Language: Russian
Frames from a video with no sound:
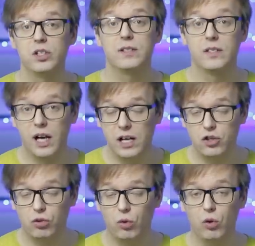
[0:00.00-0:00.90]
не
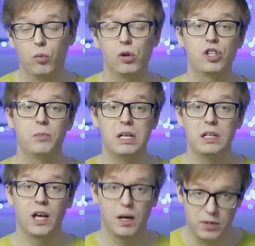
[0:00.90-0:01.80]
знаешь, кто больше
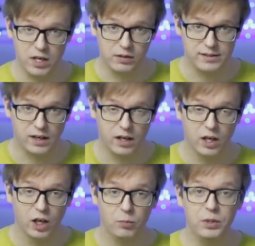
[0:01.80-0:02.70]
белины объелся.
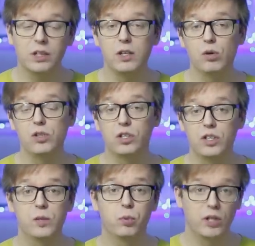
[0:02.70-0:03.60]
Милая
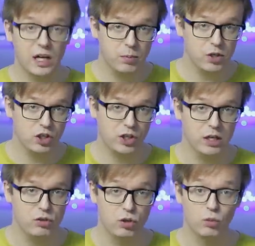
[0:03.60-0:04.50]
тетенька-депутат,
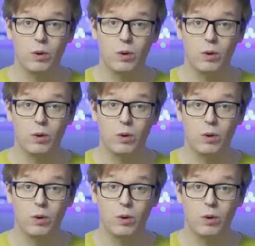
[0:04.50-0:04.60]
причитающая у